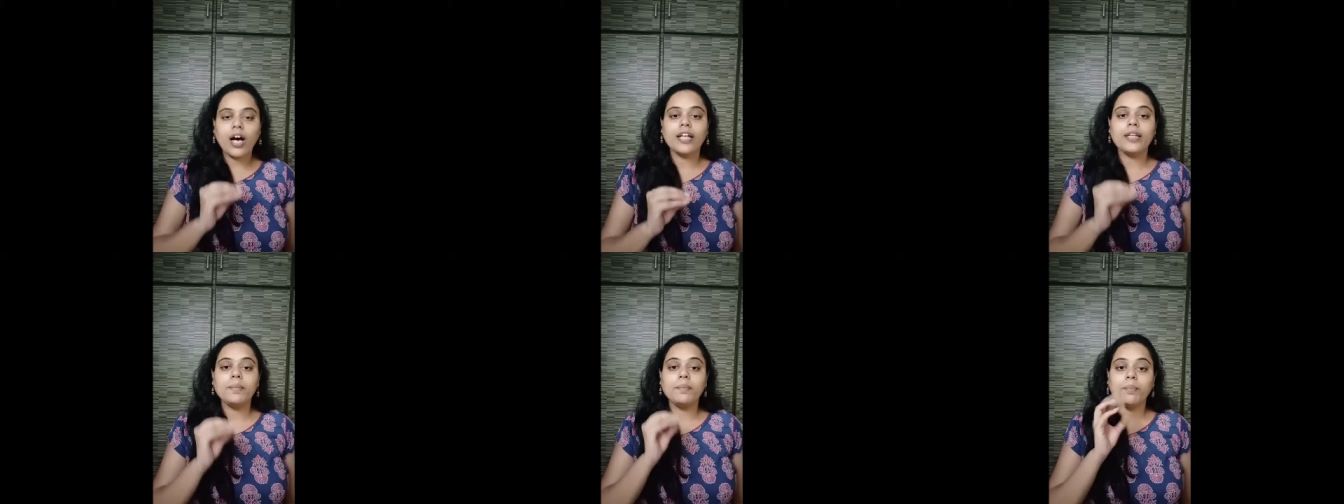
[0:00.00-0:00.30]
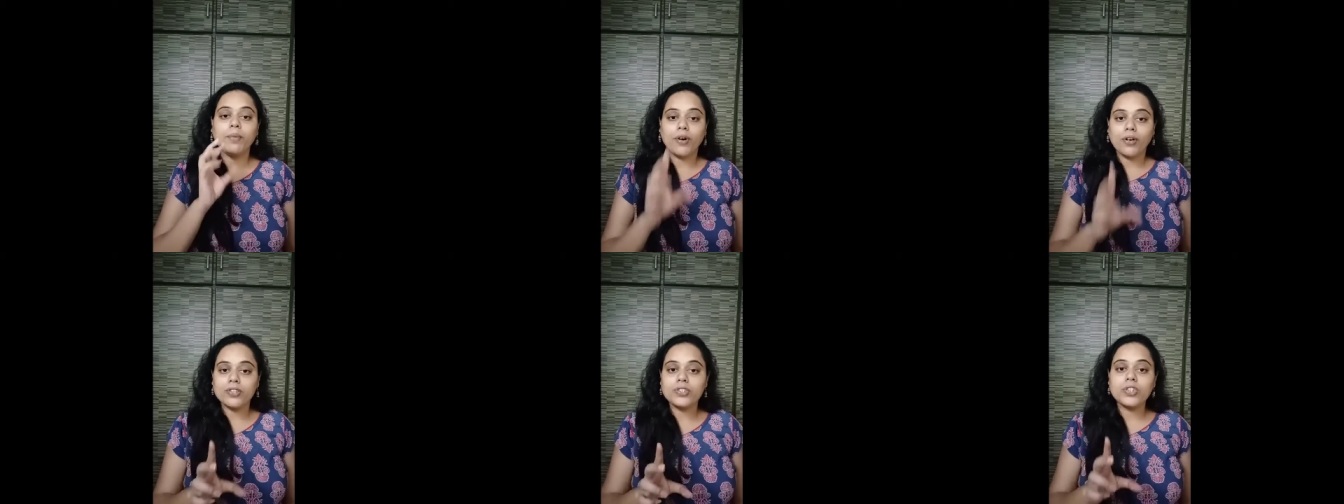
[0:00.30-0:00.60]
అది
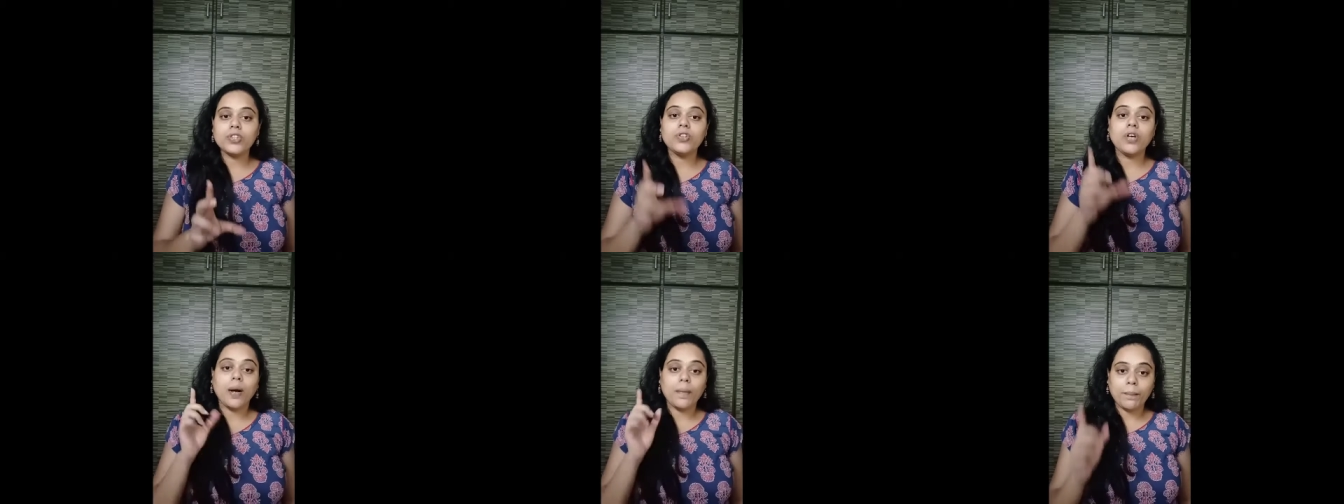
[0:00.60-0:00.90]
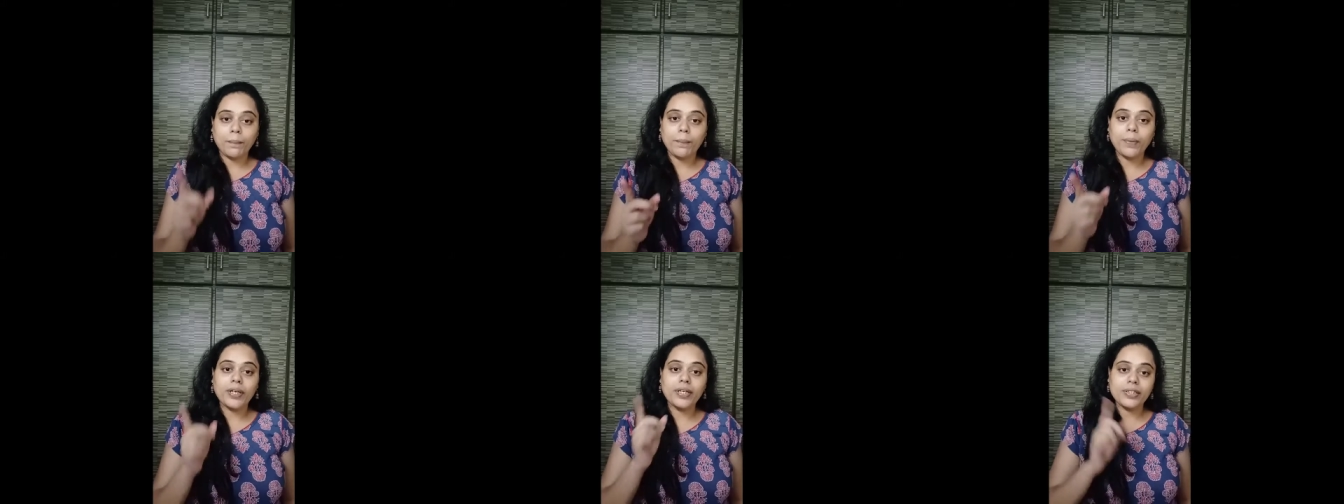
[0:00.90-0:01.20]
పాజిటివ్
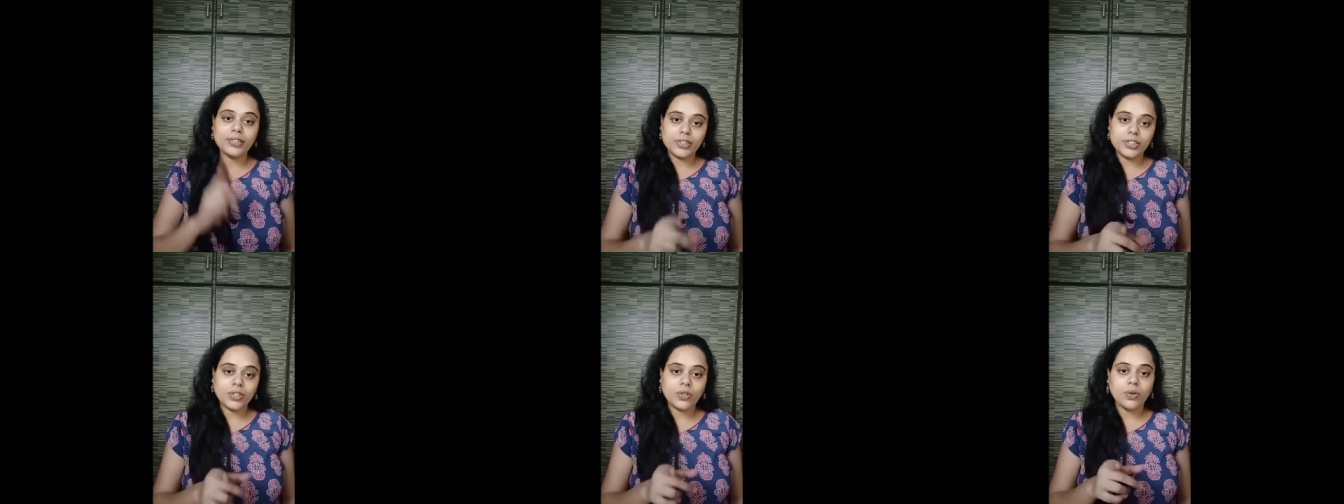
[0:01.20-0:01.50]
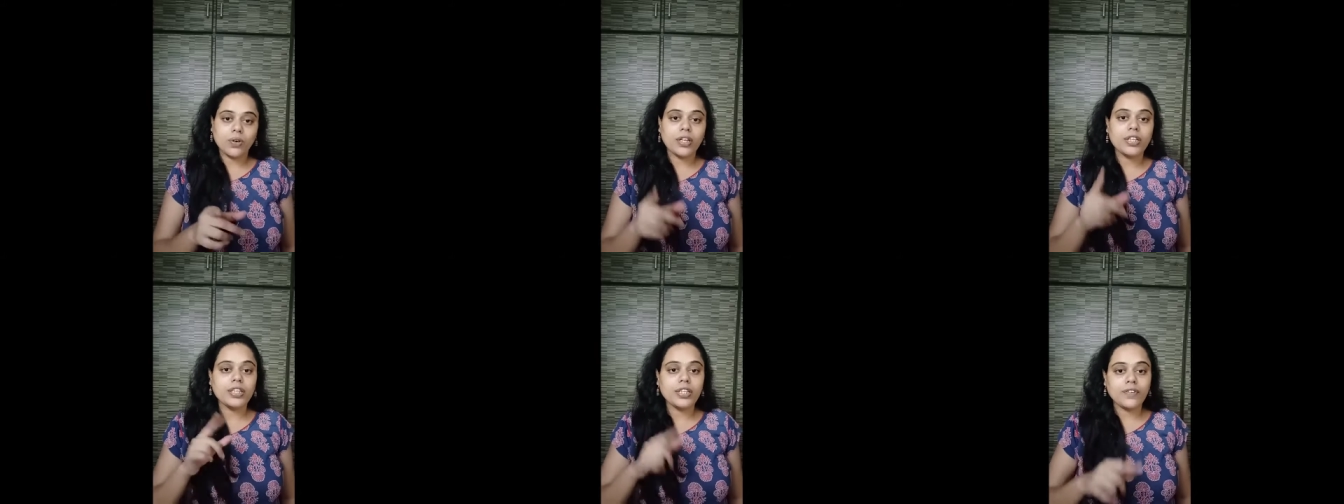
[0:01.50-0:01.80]
అప్పటి నుంచి
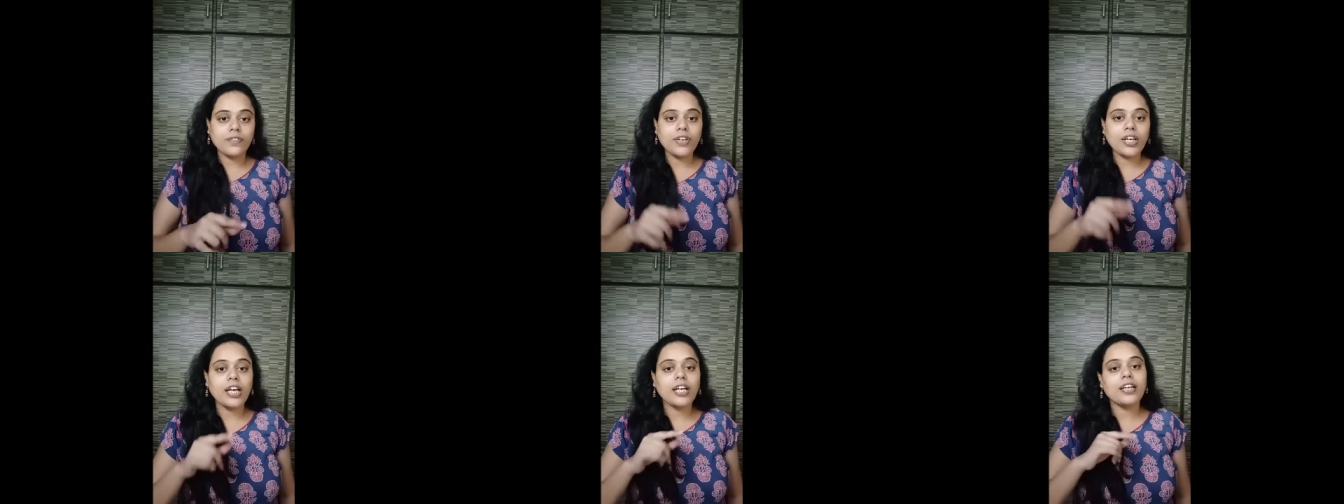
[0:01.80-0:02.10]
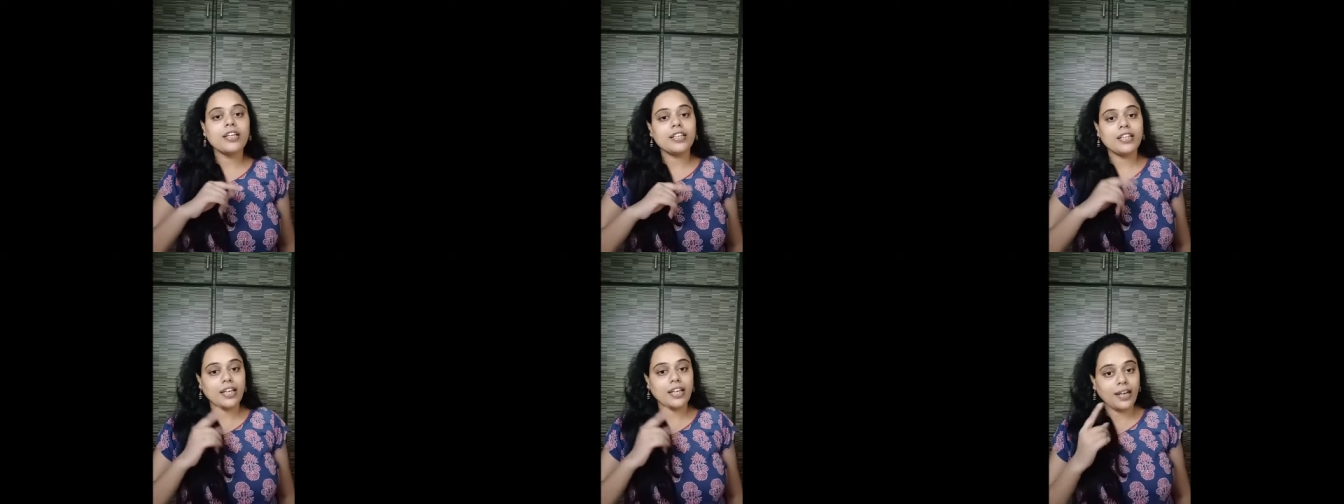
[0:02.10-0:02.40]
కూడా దివి
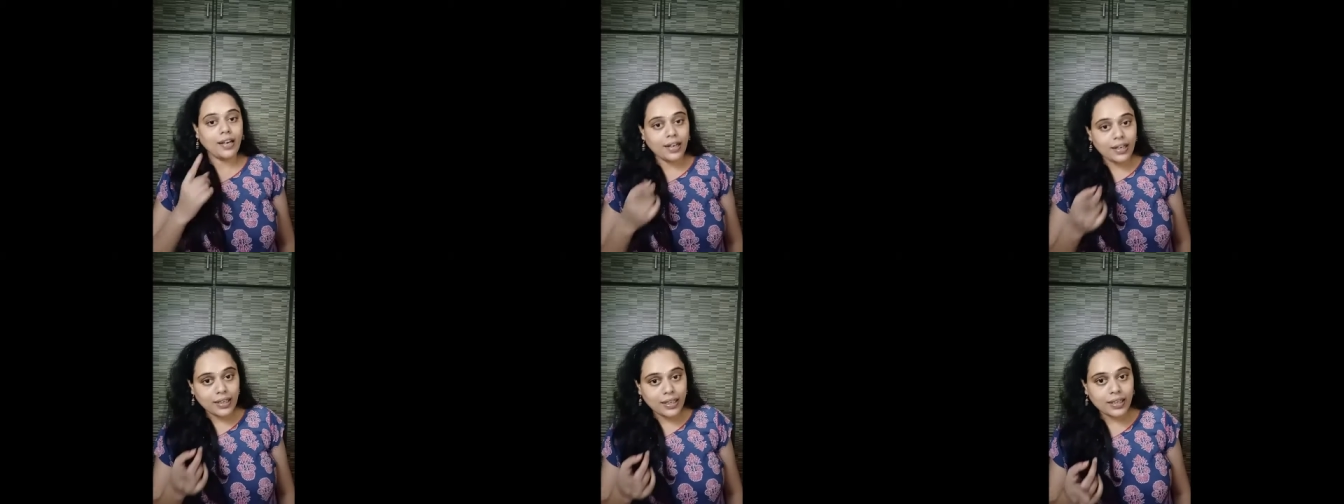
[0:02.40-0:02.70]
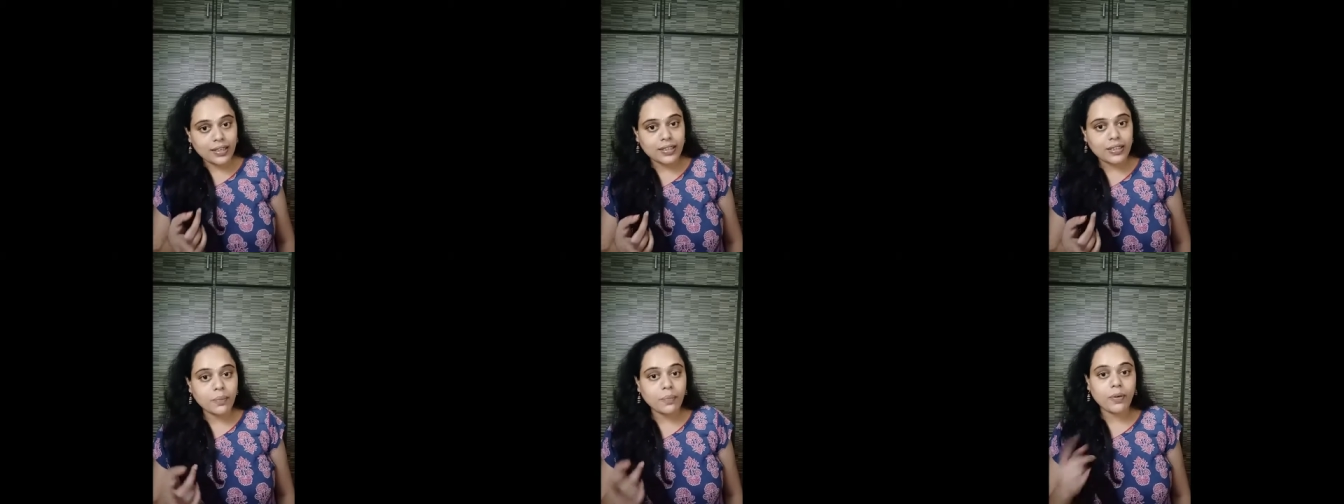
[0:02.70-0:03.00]
అనేది ఏంటి
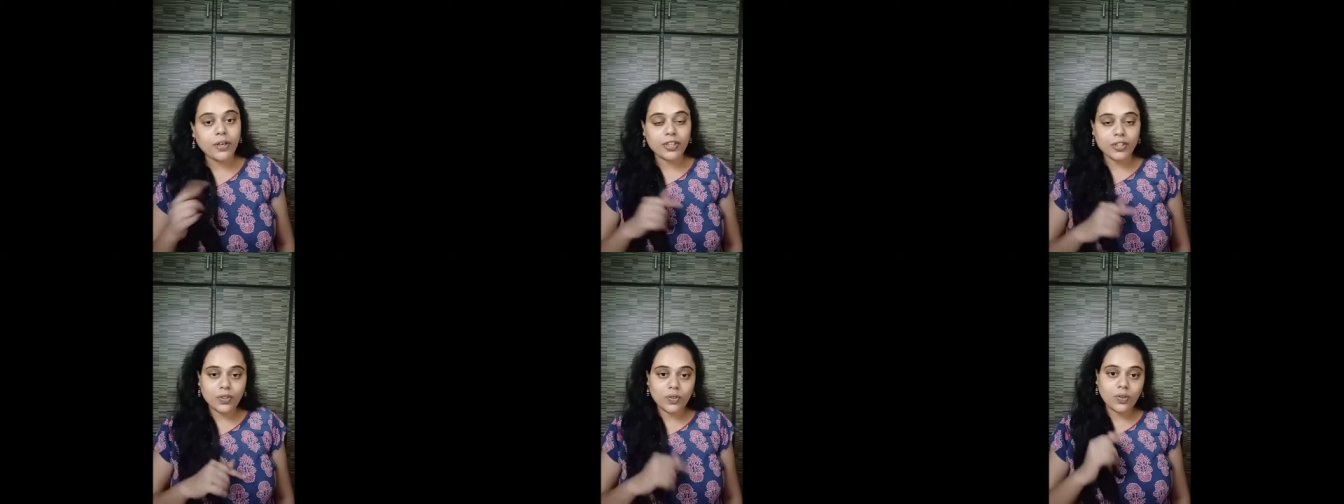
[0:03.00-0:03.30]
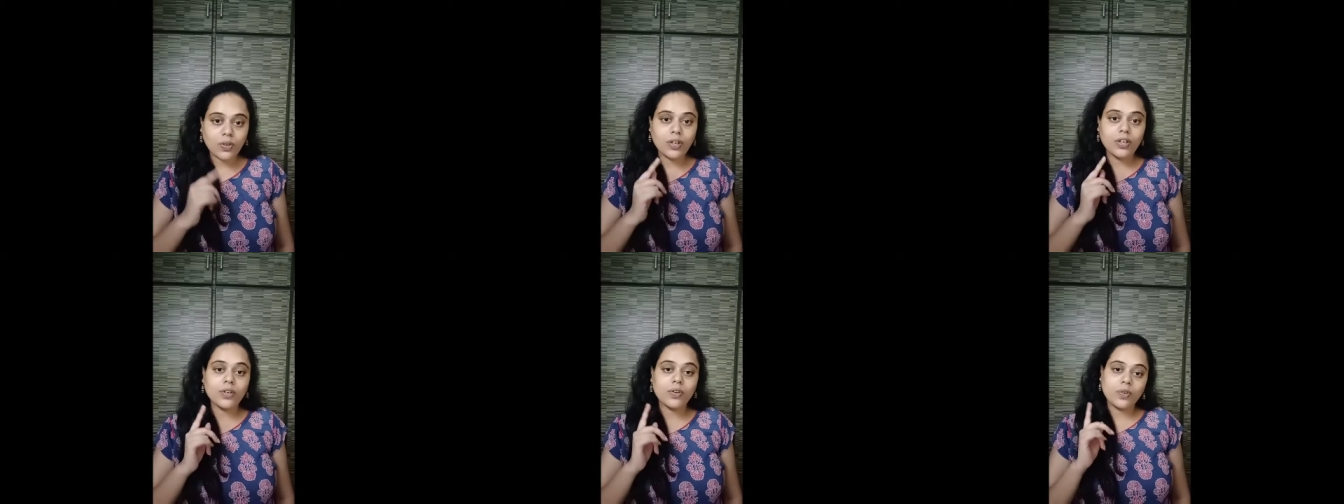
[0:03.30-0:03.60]
అనేది ప్రతి
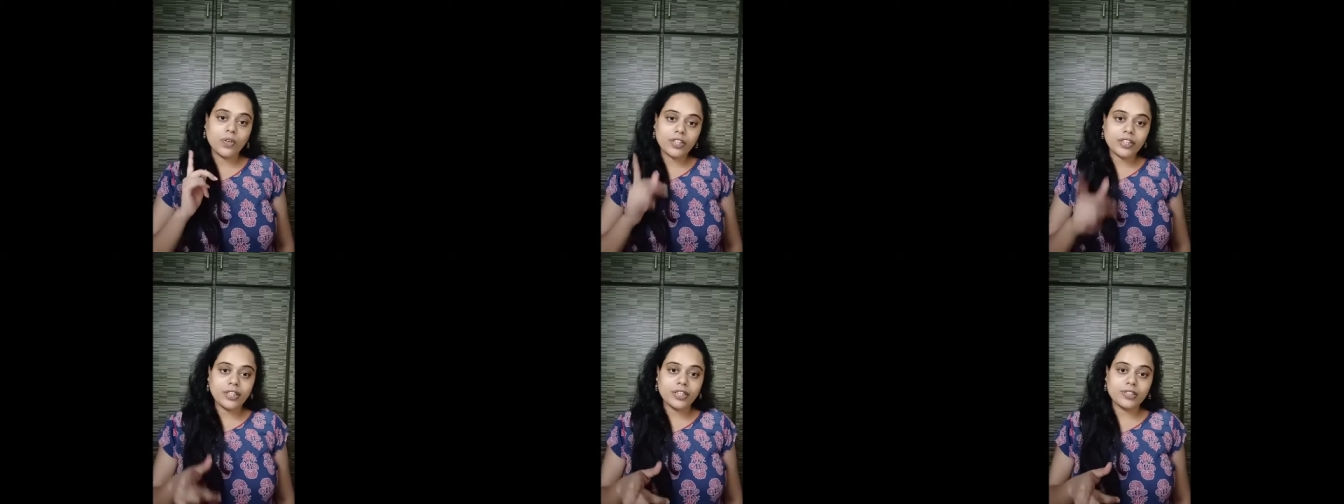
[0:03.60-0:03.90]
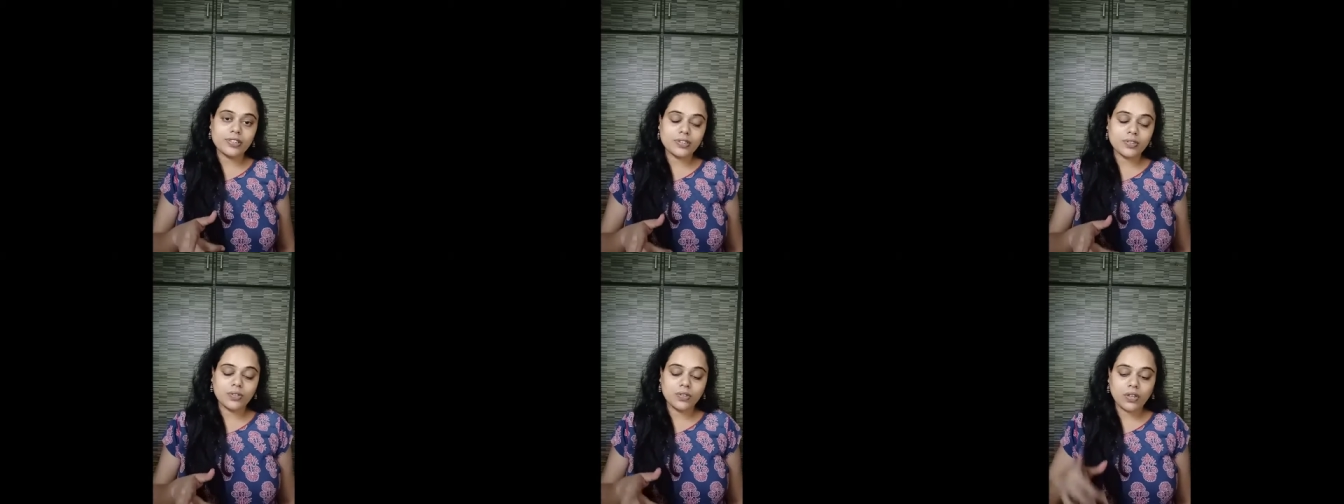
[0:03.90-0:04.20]
ఒక్కళ్ళు కూడా
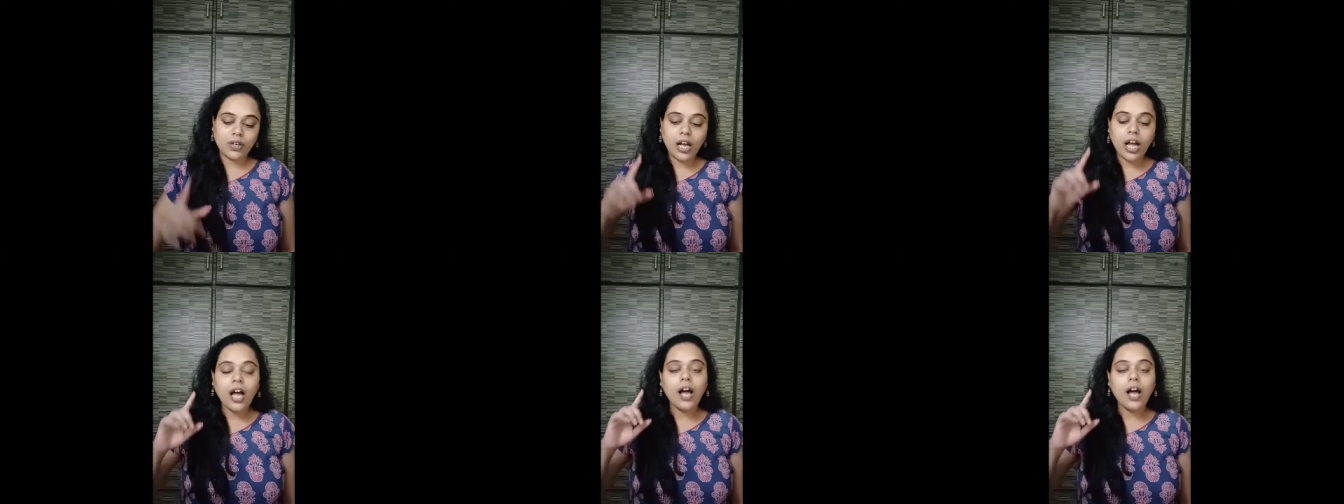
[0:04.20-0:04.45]
తెలుసుకున్నారు